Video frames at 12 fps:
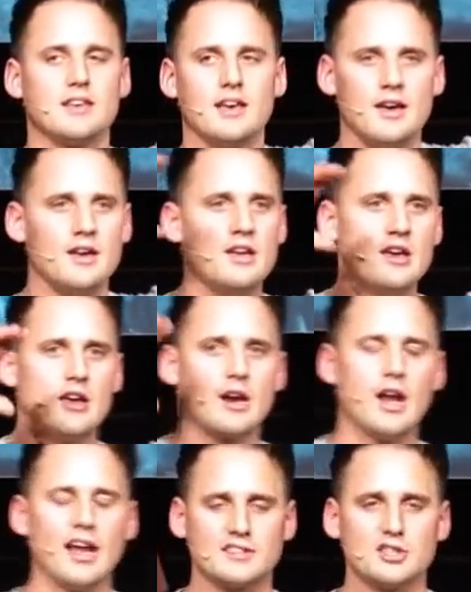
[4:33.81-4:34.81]
äh,
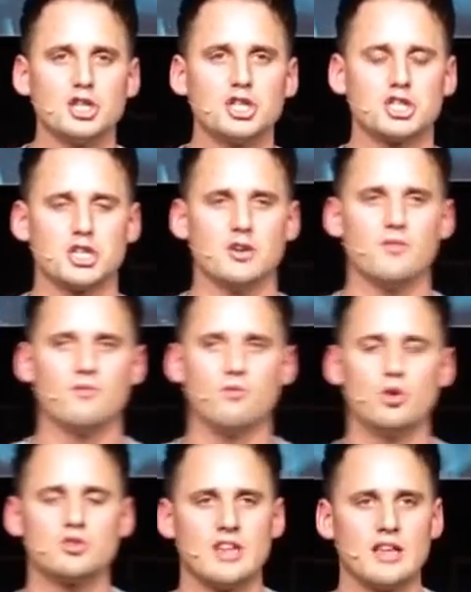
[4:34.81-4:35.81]
klassisch,
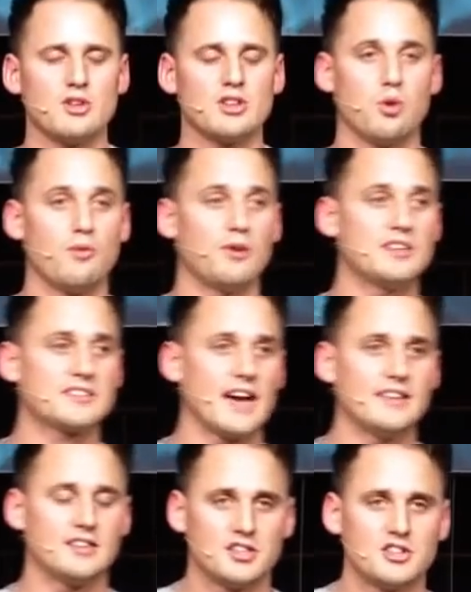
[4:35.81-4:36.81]
wo du so denkst, das war voll das
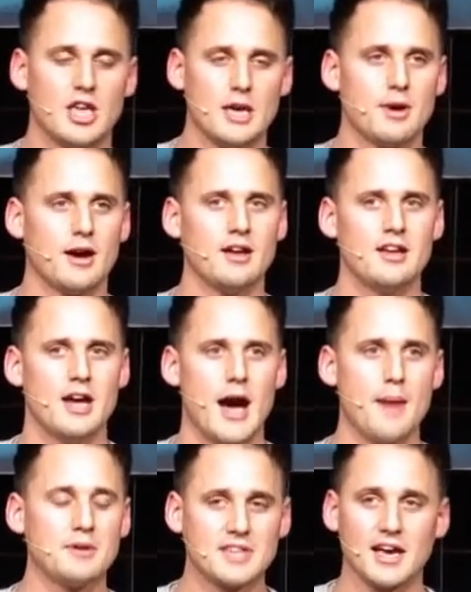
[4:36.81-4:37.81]
geistliche Thema.
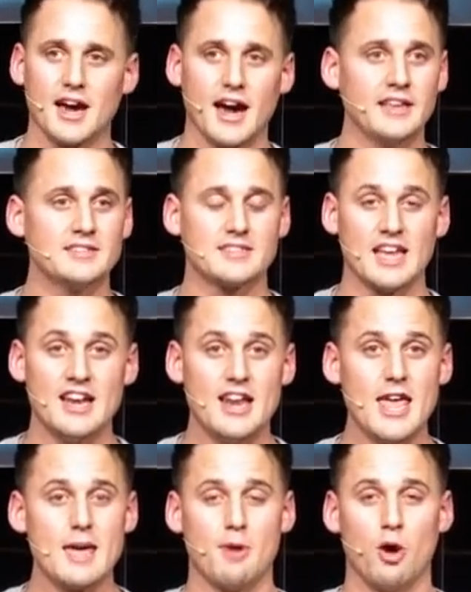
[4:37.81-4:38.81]
Aber ich sag eins: Dein
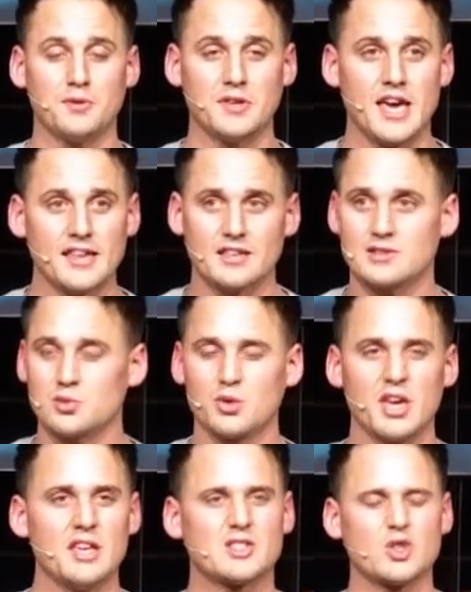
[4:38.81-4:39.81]
Leben auf die Kette zu
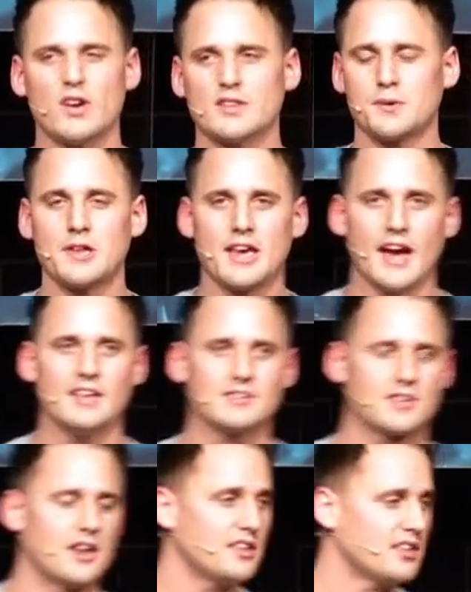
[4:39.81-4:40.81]
kriegen, ist sowas von
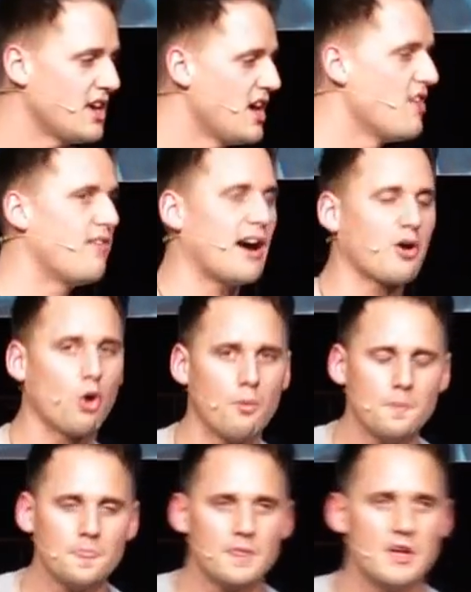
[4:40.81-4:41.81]
geistlich.
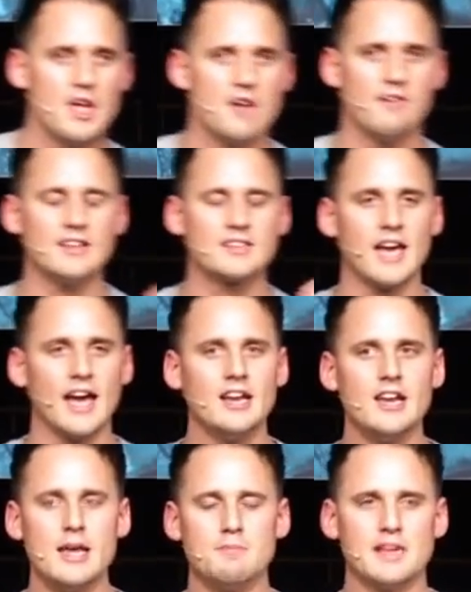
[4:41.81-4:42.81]
Warum? Weil
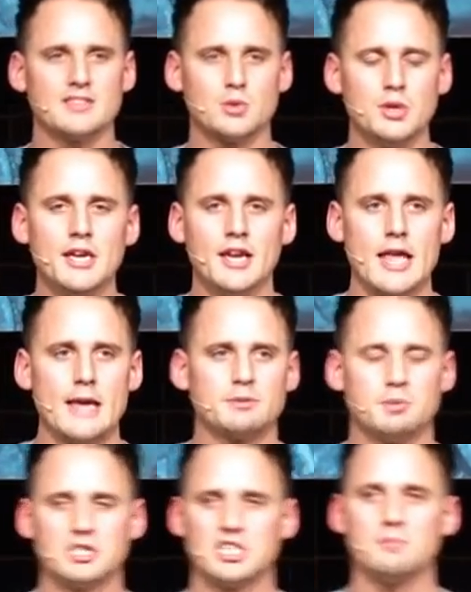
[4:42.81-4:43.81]
dein Leben, das du hier
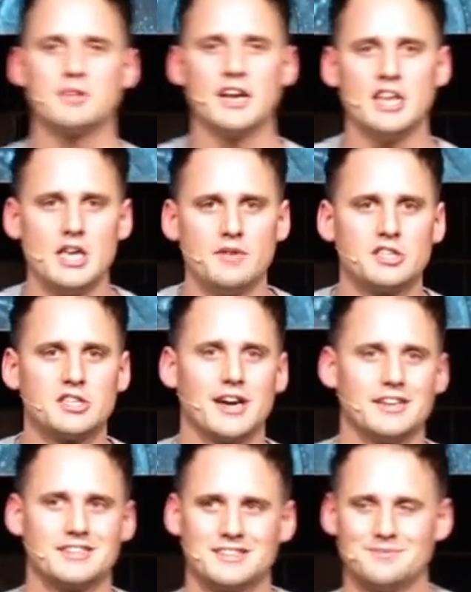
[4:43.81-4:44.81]
lebst, bestimmt deine Ewigkeit.